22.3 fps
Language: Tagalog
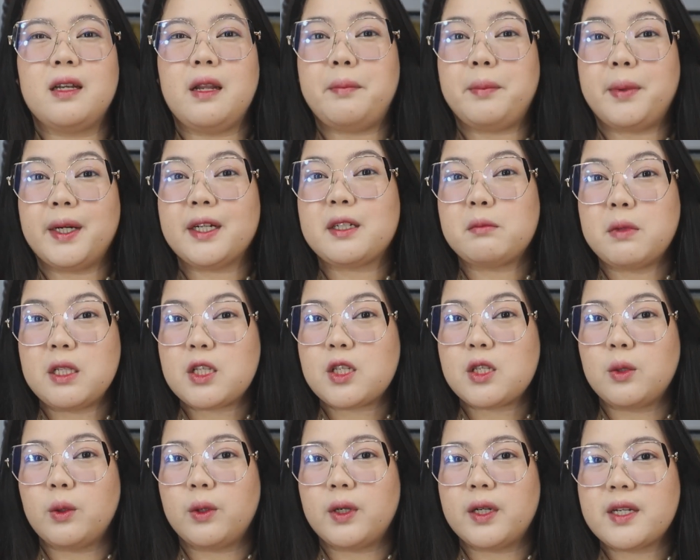
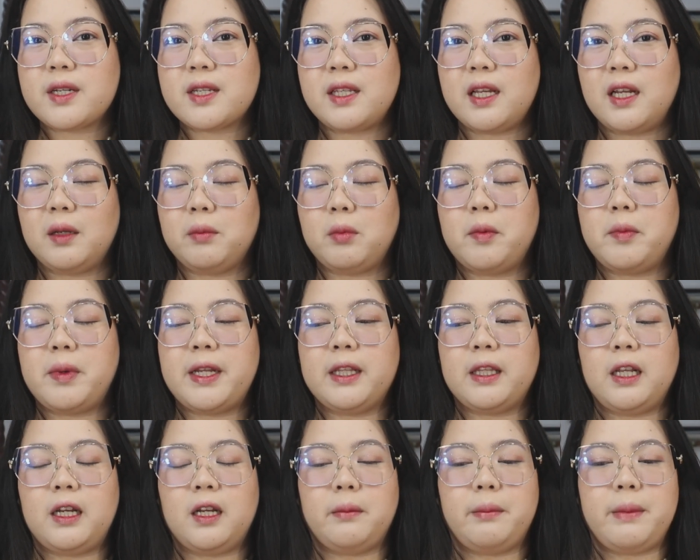department stores na
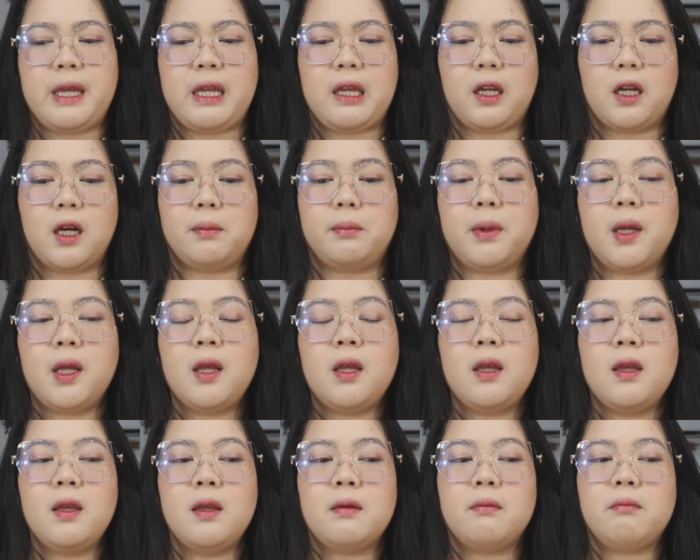nagbibenta ng makeup,
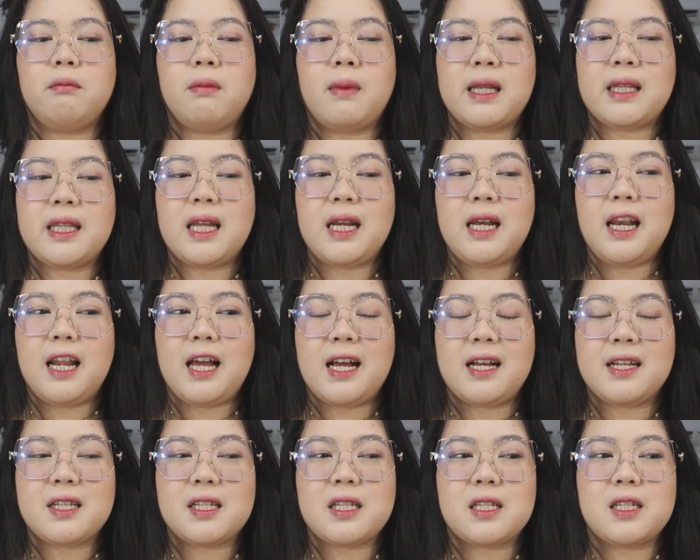
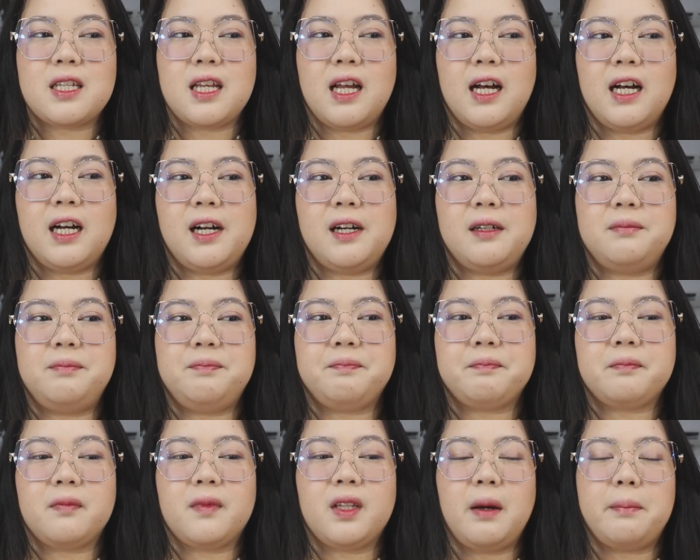madalas,
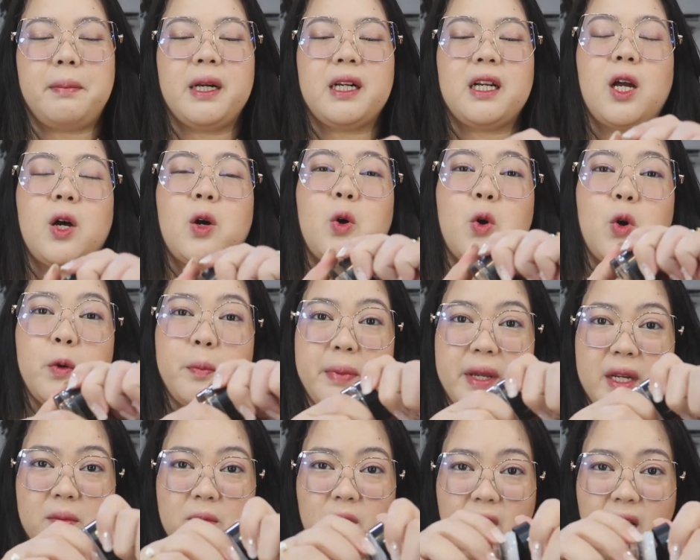um, kapag
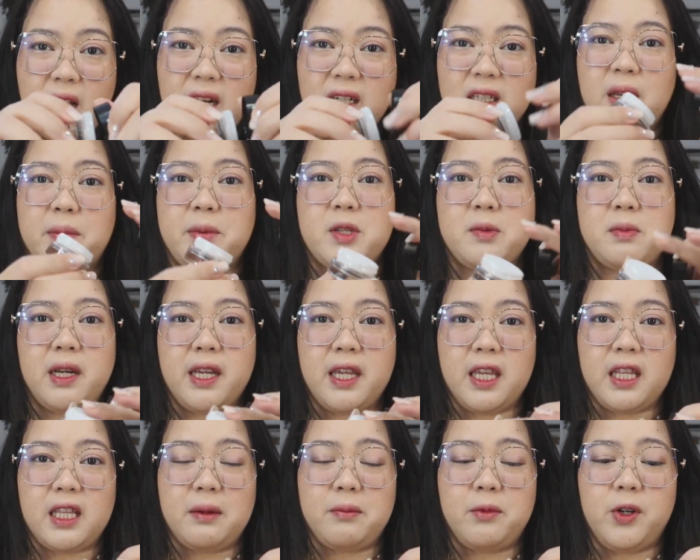na-open mo lang, tapos
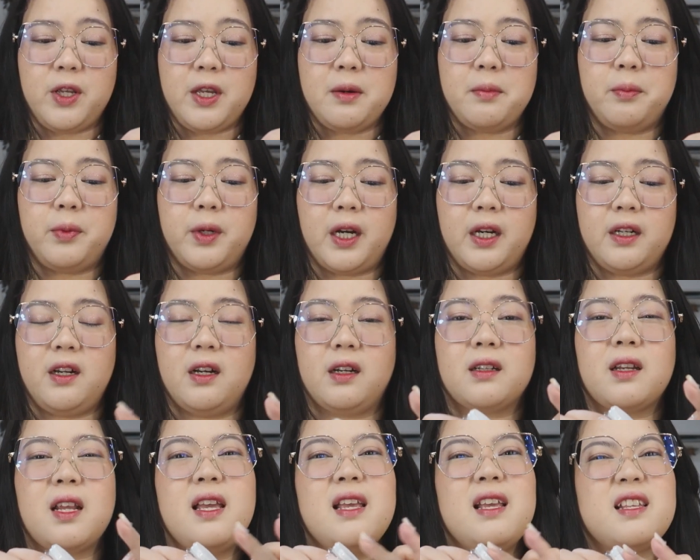makikita mo na yung
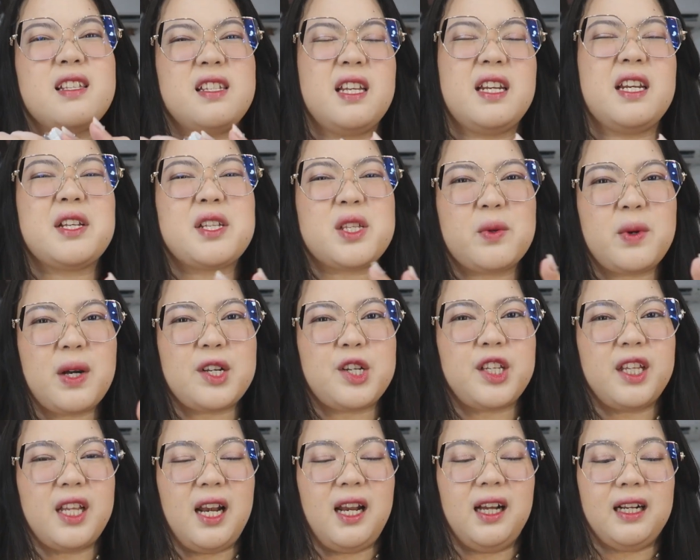product,
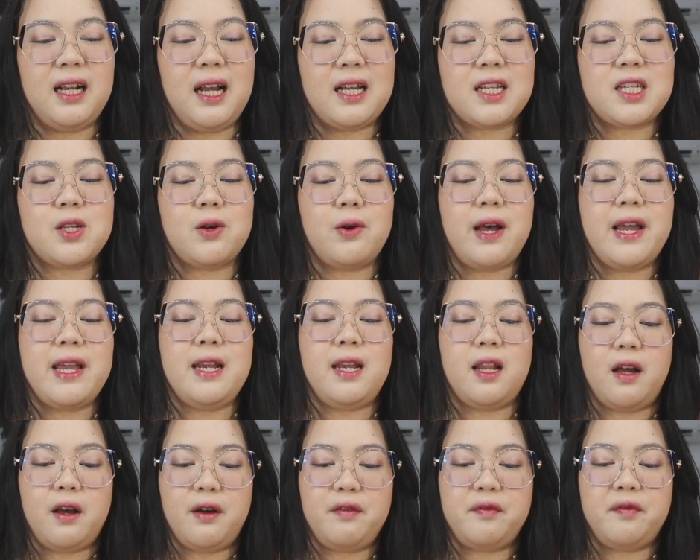sinaswatch talaga. So, I
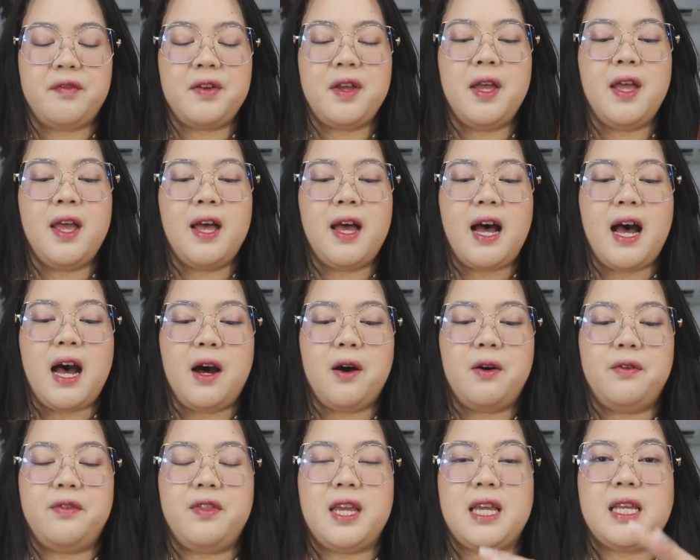love
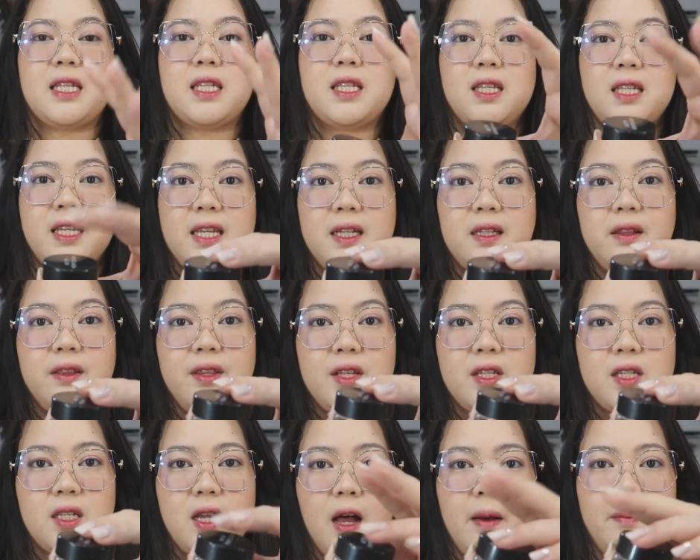how they seal
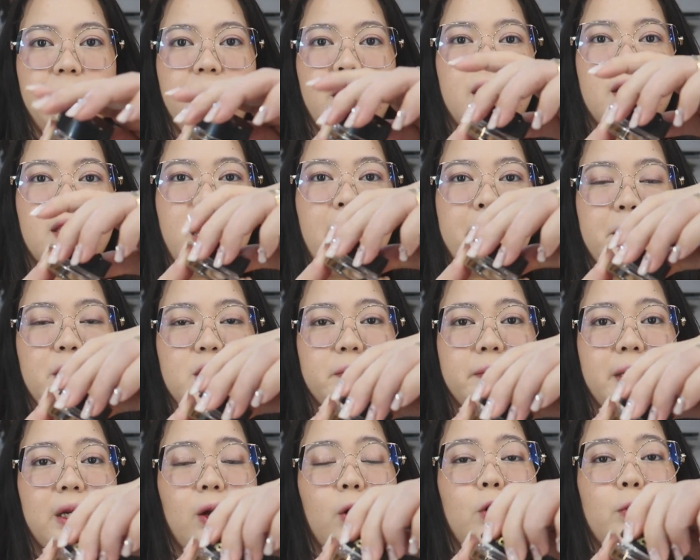this up,
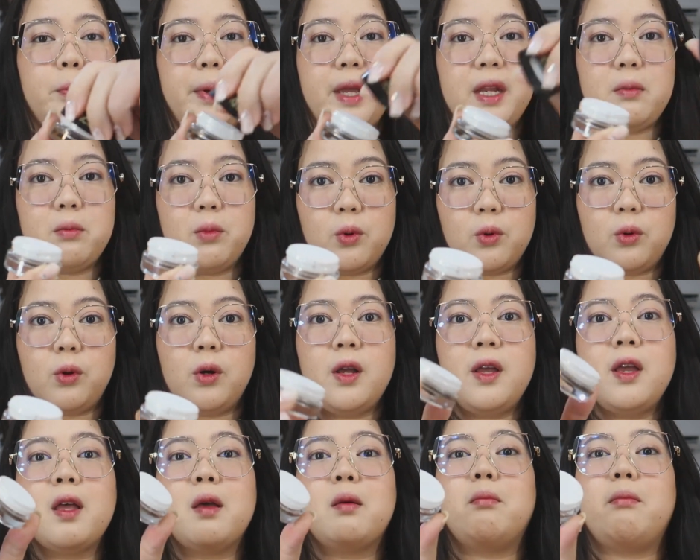tapos pag open mo,
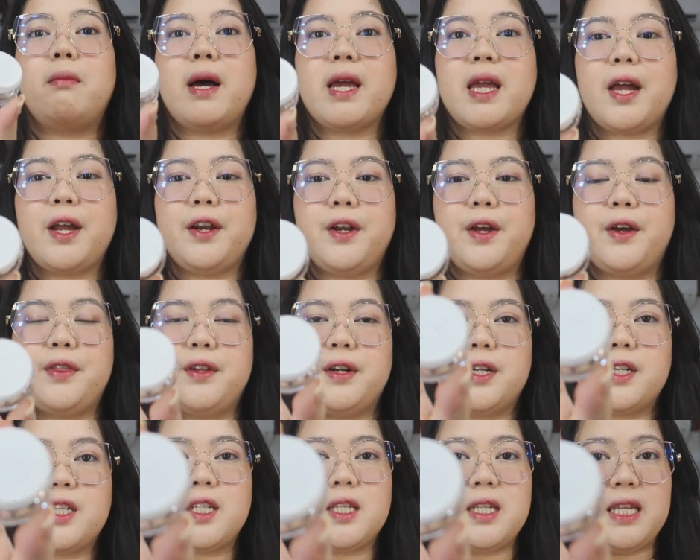may
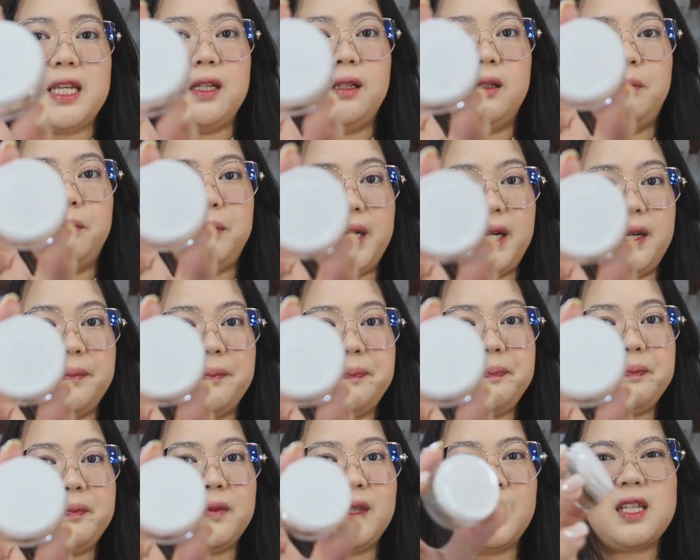another seal pa.
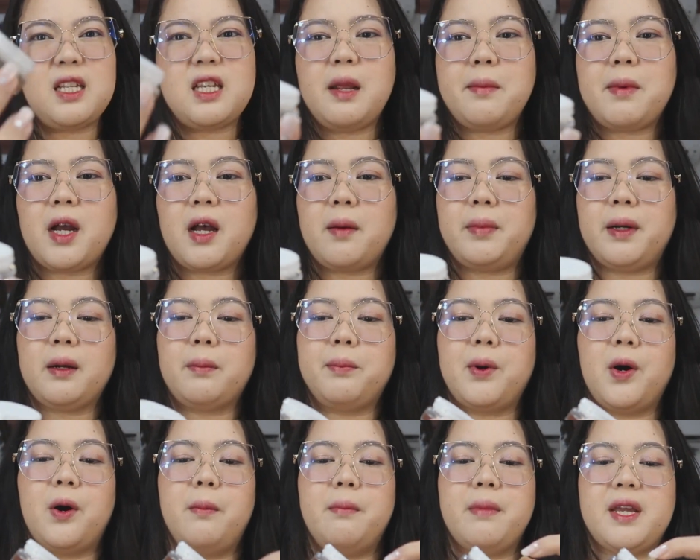Kasi diba
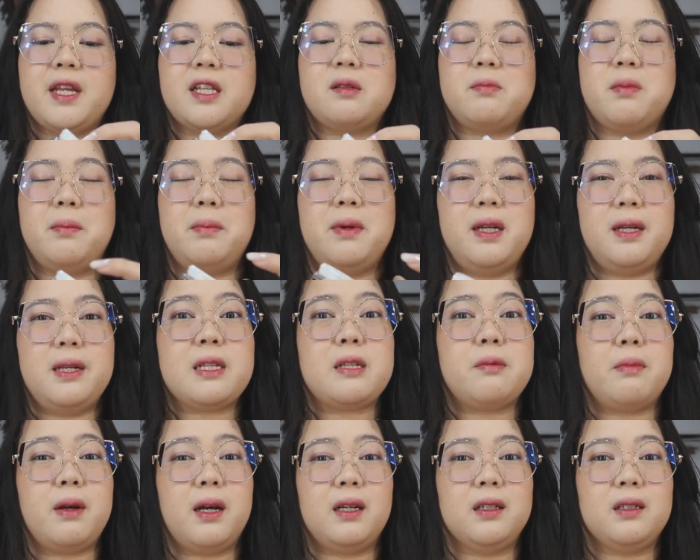kapag pomades,
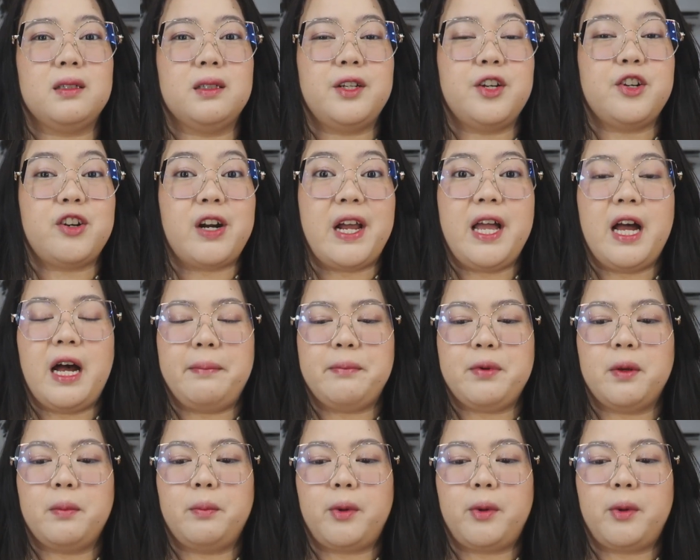mabilis mag-dry up